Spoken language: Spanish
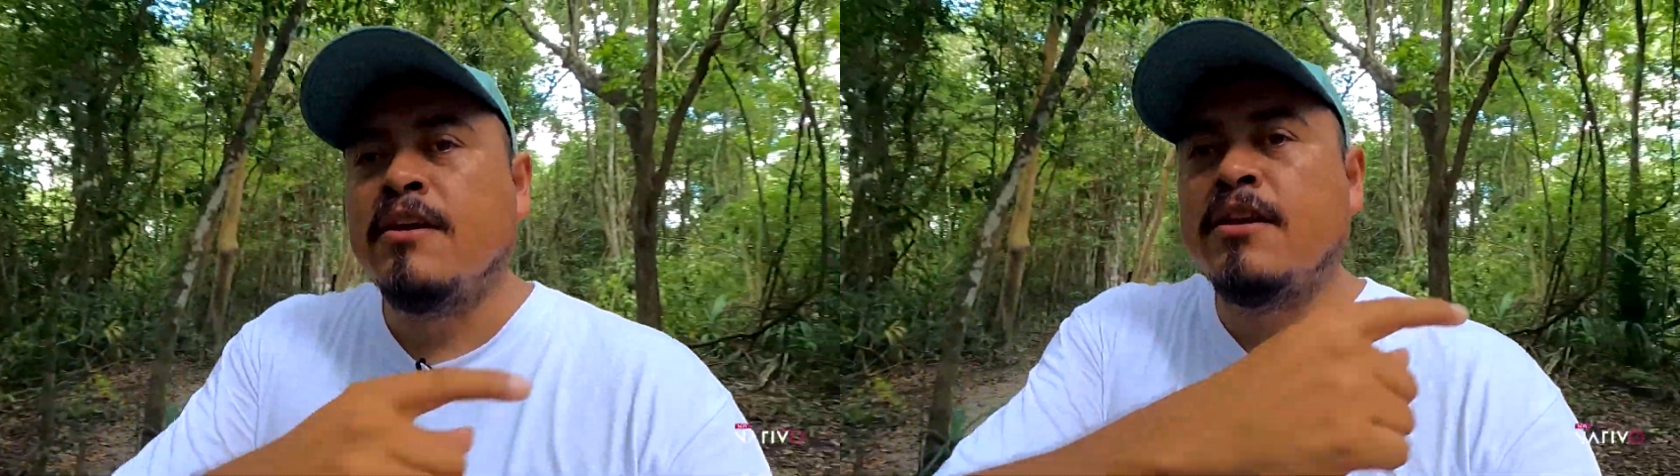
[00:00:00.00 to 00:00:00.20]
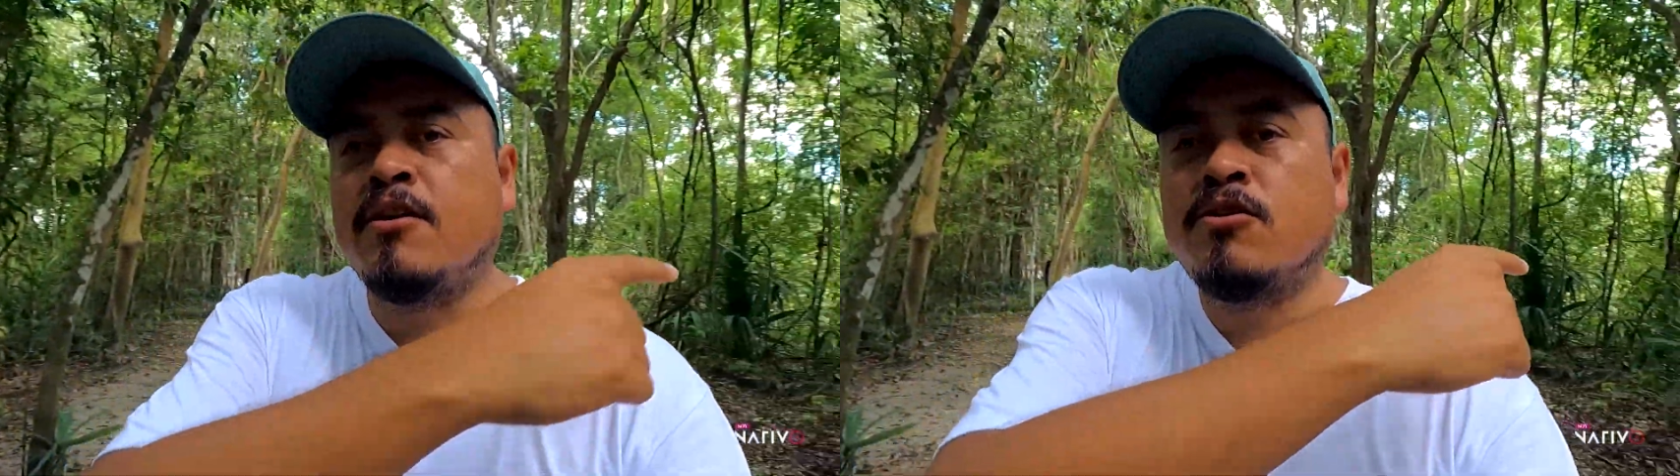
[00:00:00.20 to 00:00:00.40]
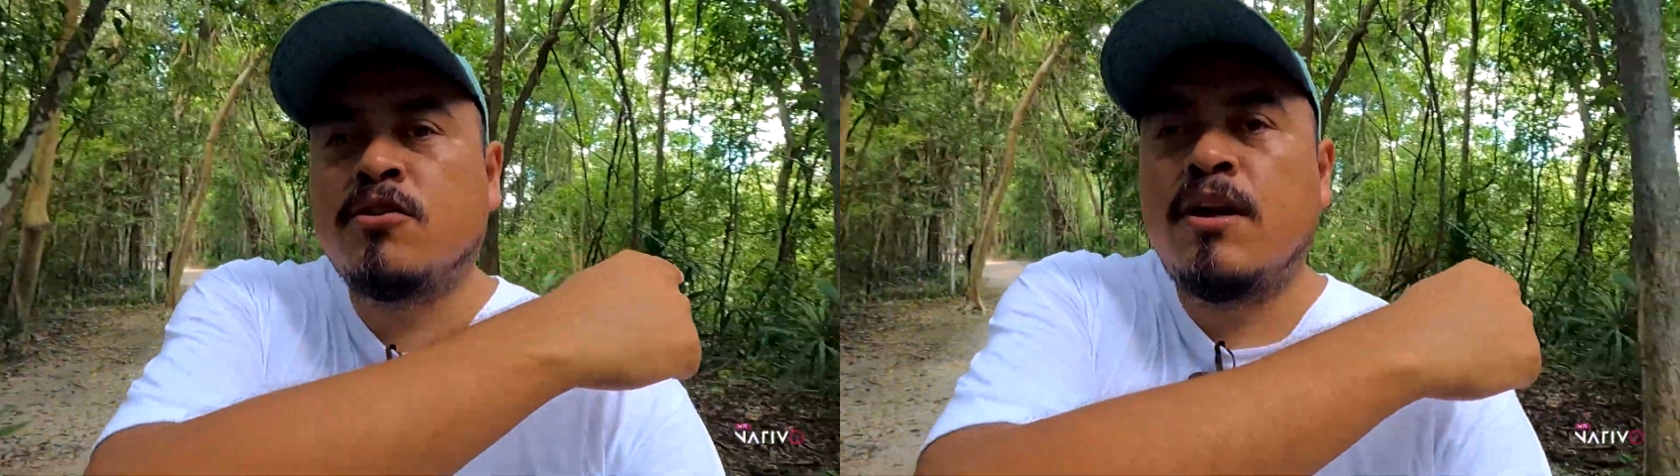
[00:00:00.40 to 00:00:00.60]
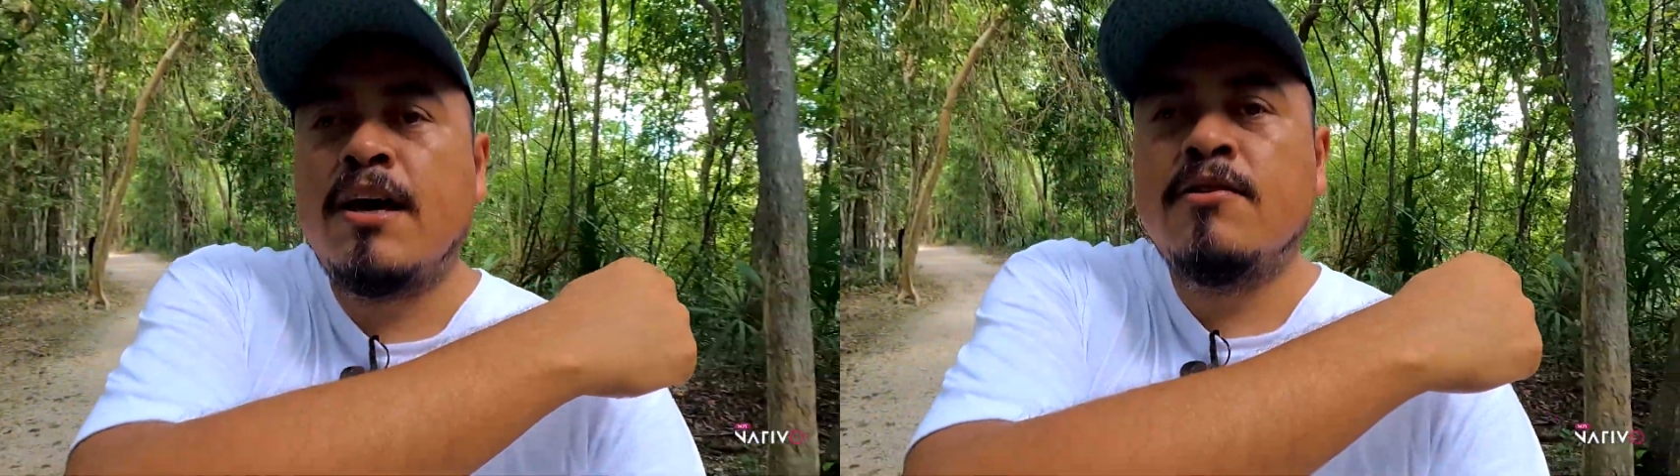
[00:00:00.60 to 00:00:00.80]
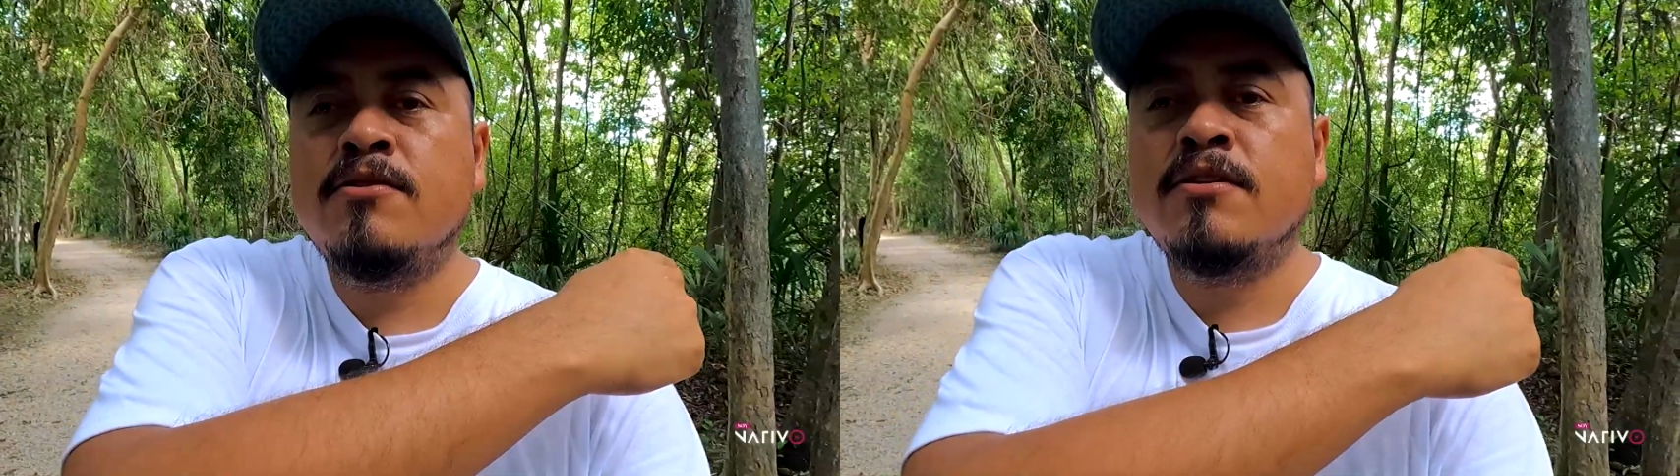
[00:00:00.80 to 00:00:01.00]
y del otro
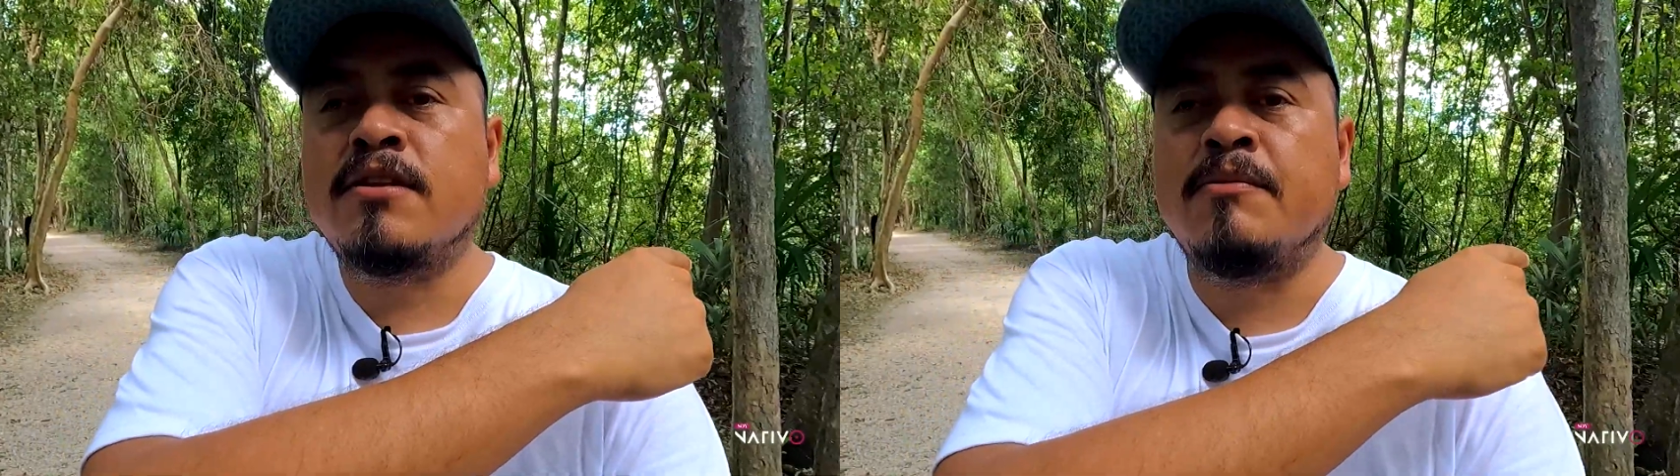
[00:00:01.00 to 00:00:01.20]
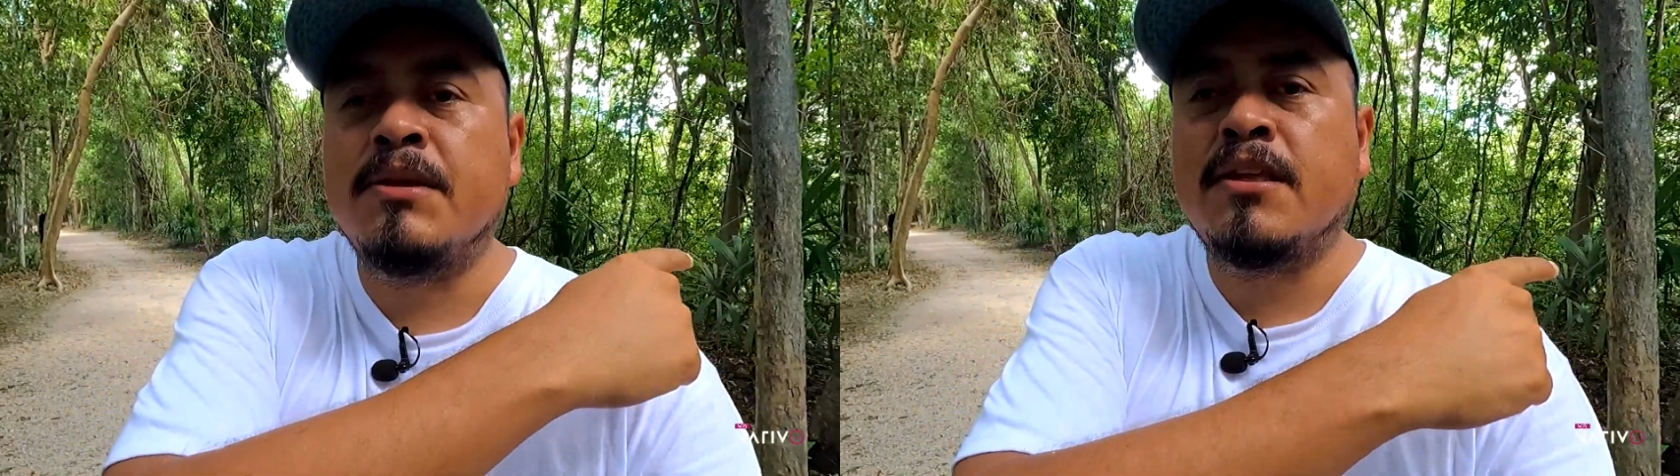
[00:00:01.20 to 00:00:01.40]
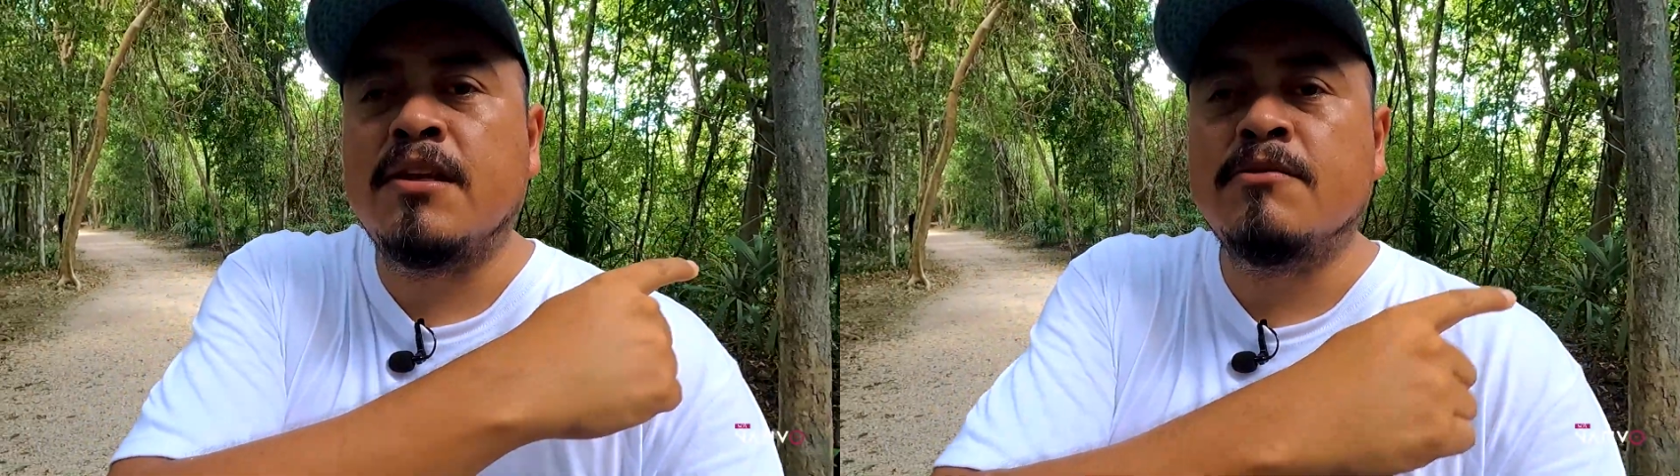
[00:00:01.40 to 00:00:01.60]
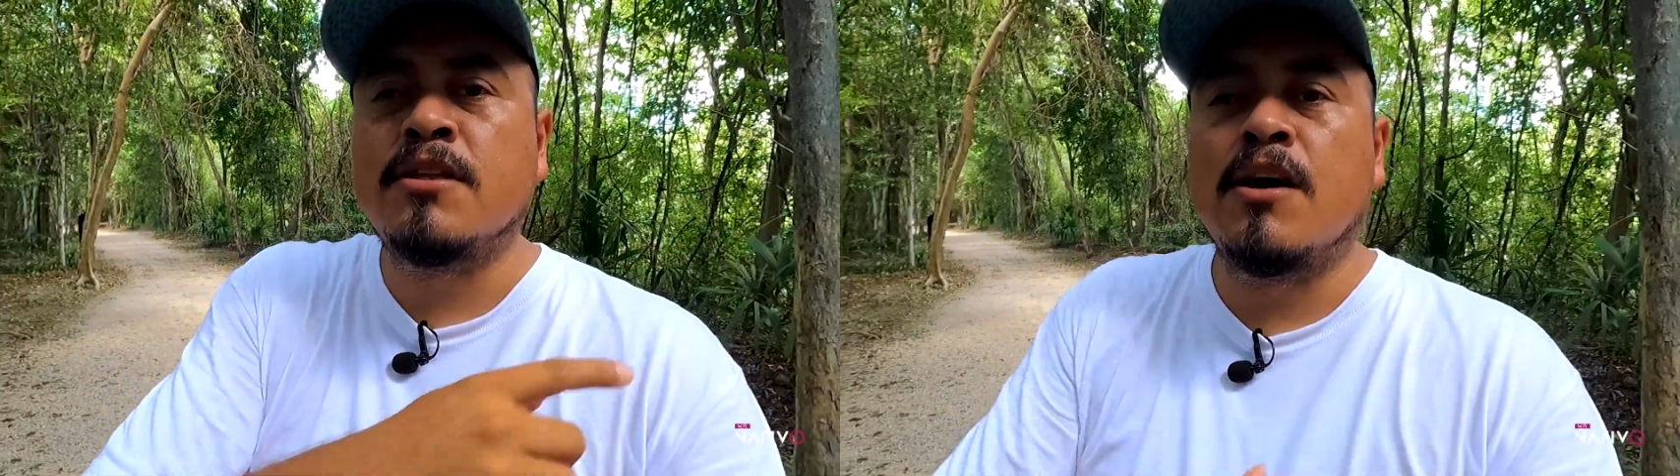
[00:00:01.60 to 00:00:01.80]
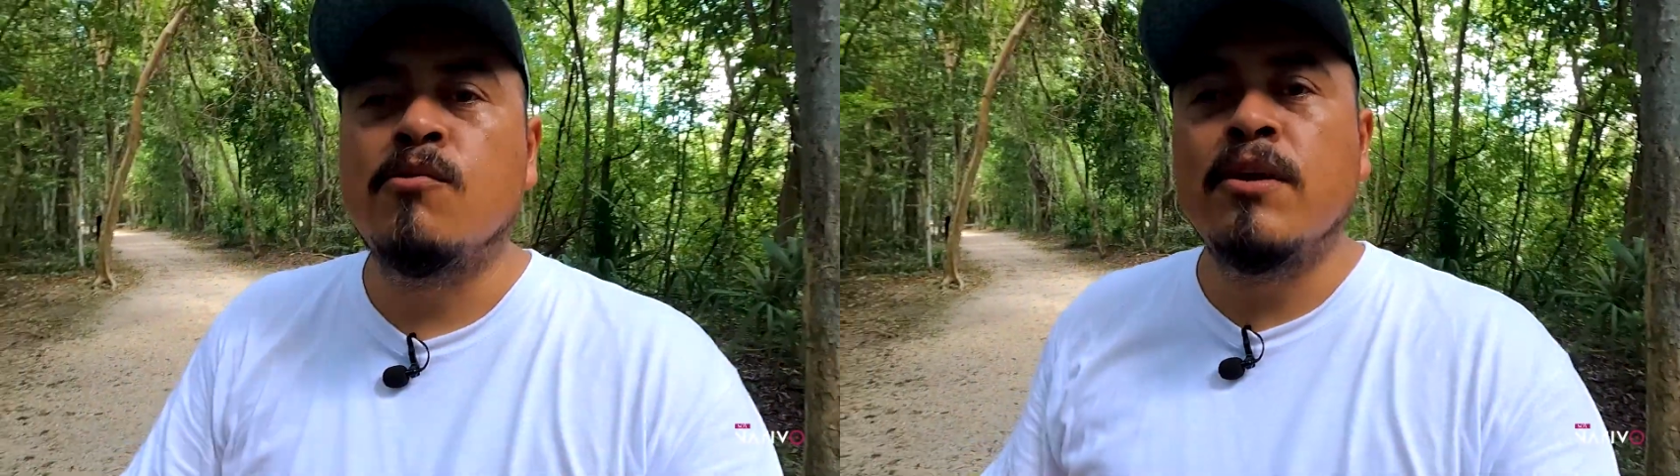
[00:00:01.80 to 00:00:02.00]
lado también tenemos
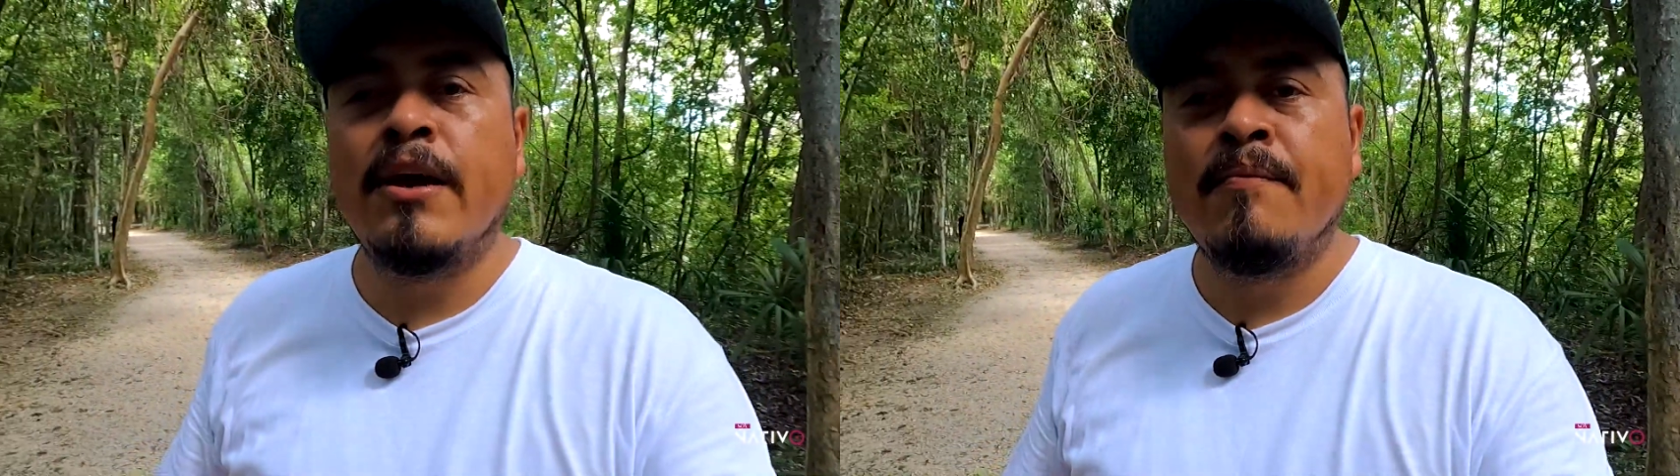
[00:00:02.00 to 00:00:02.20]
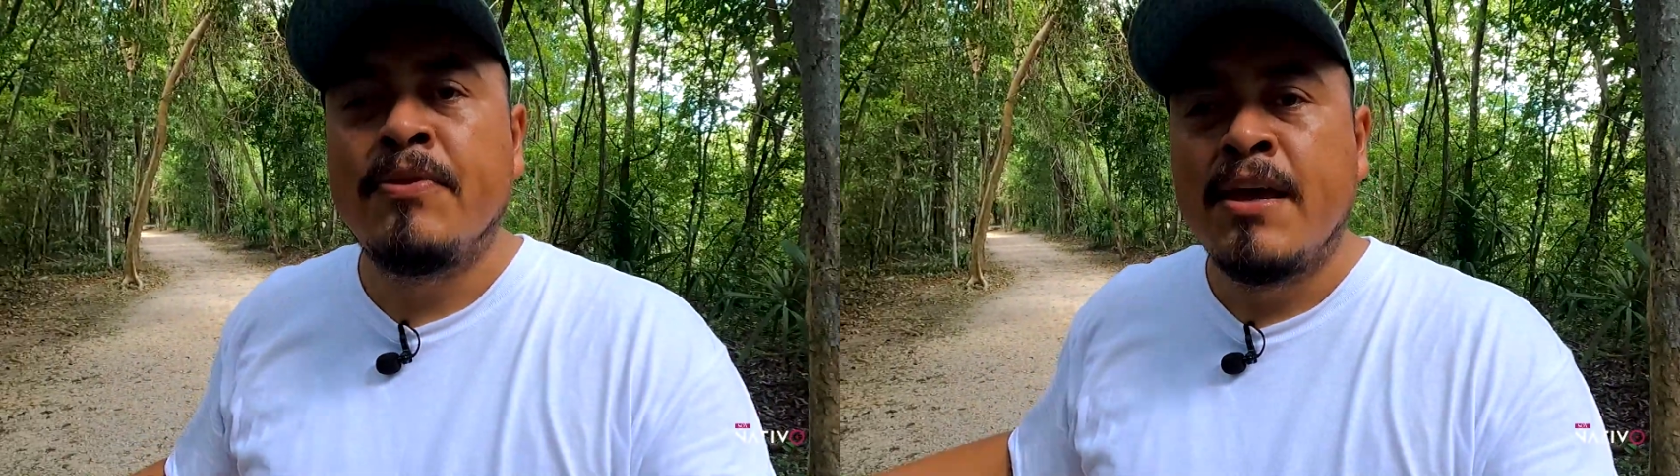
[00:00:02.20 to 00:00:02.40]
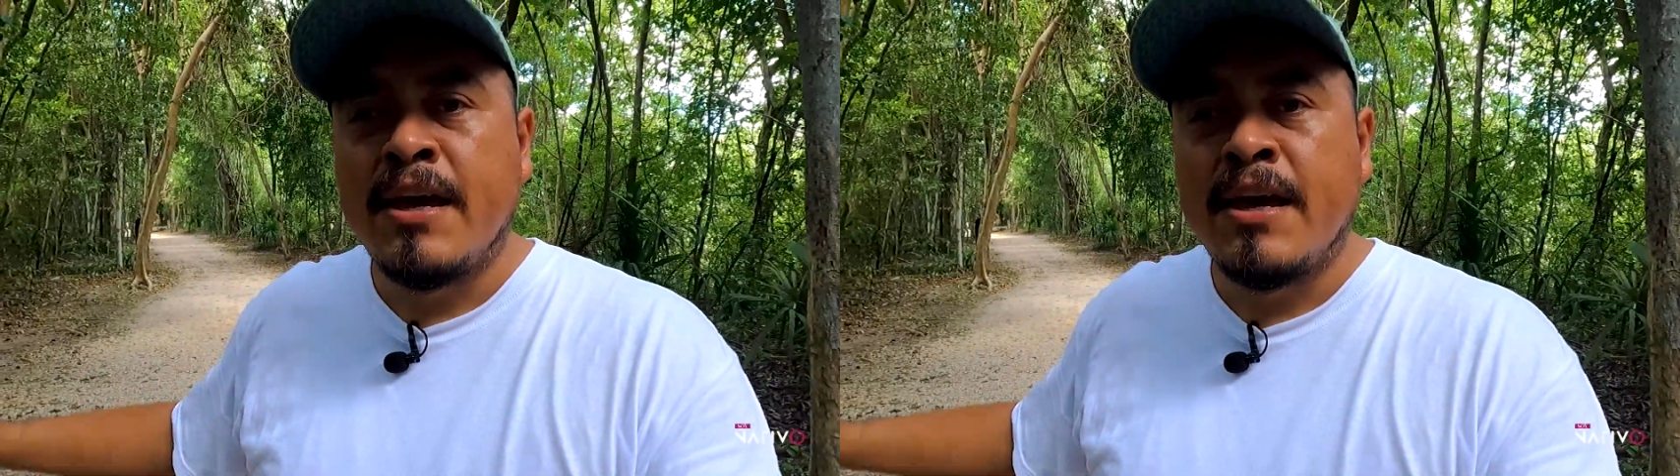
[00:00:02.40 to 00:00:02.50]
Laguna.